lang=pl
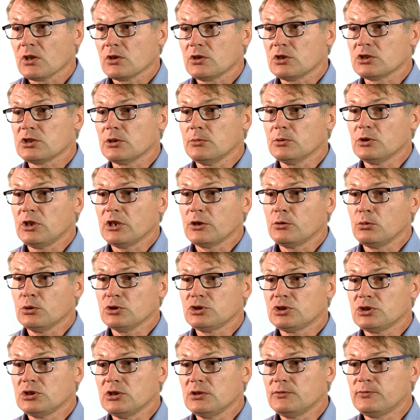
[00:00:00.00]
To są
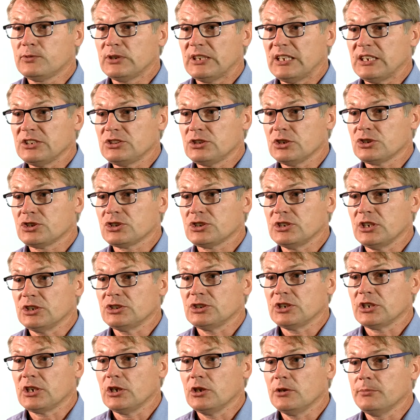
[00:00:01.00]
odległości
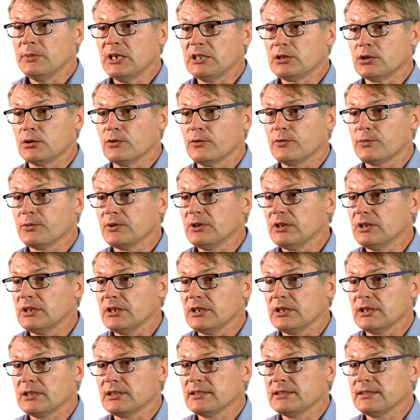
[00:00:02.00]
12-13 km.
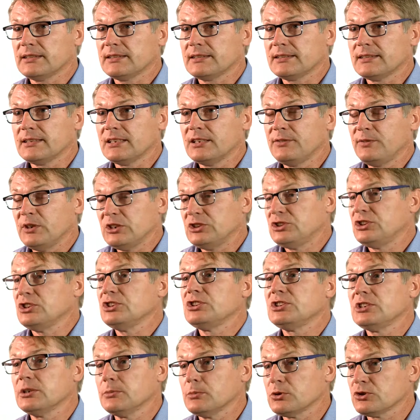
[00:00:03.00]

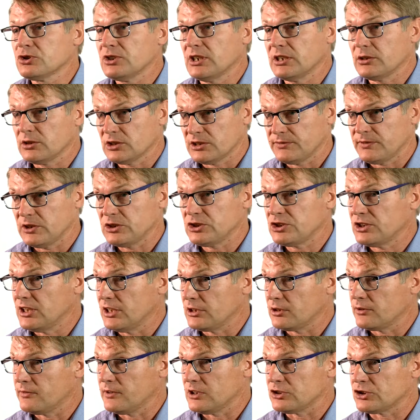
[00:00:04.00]
Gwieździście można go zwiedzić
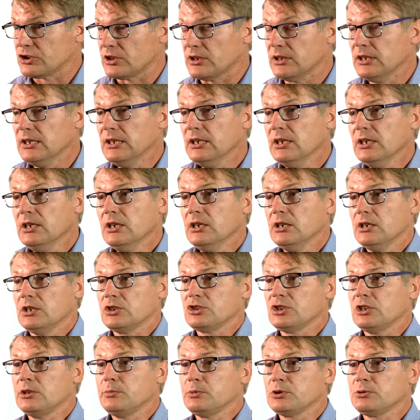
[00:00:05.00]
na rowerze.
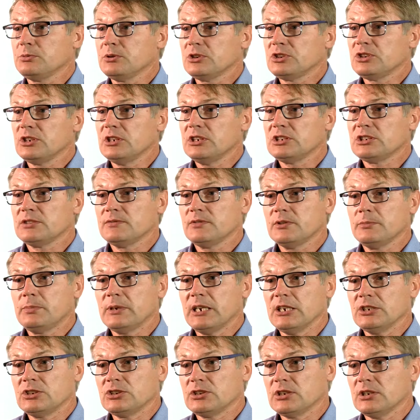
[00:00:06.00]
Jeżeli byśmy chcieli się
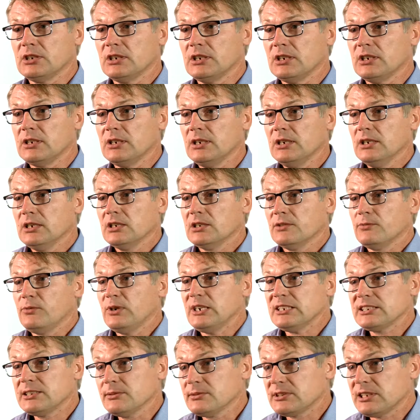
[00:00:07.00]
wybrać
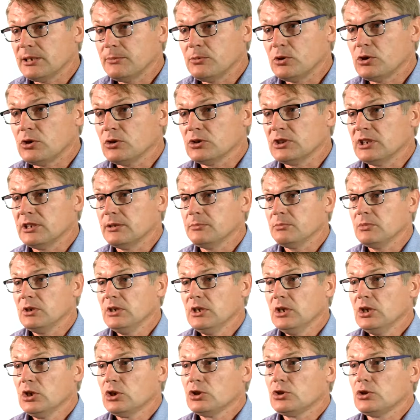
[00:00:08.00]
własnym samochodem,
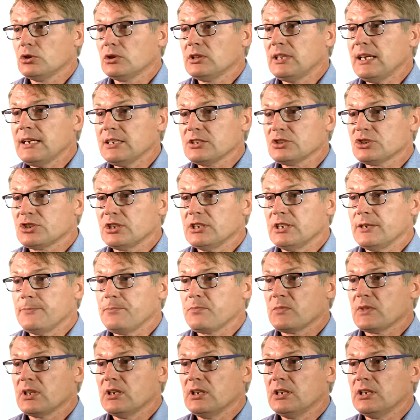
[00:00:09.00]
to także
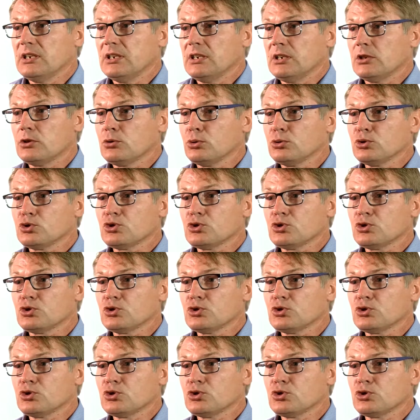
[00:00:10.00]
tu